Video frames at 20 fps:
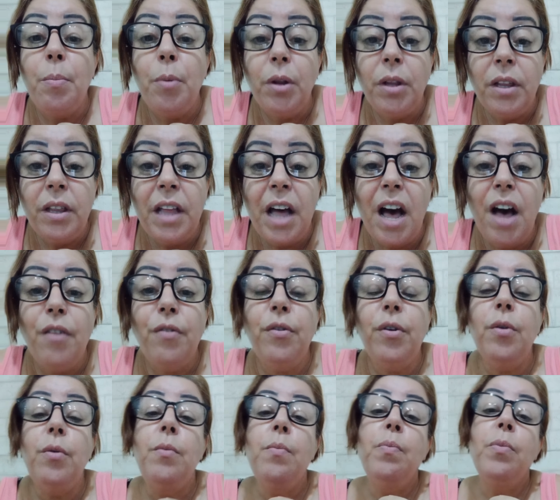
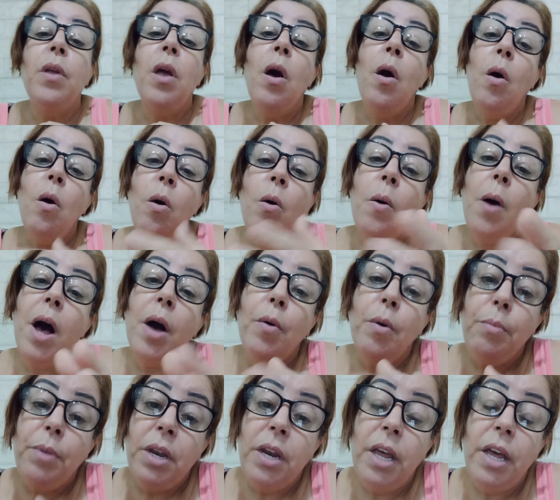potável ou
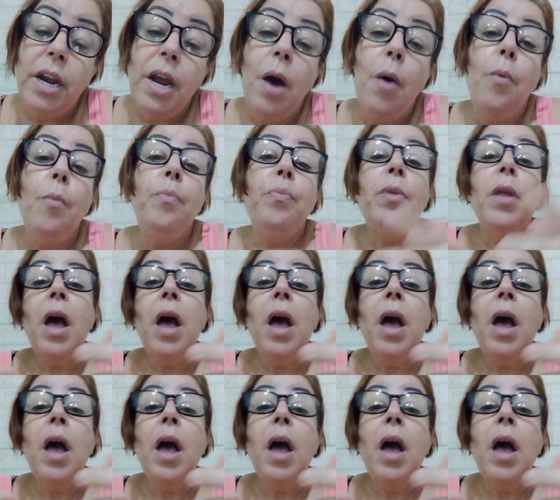água mineral.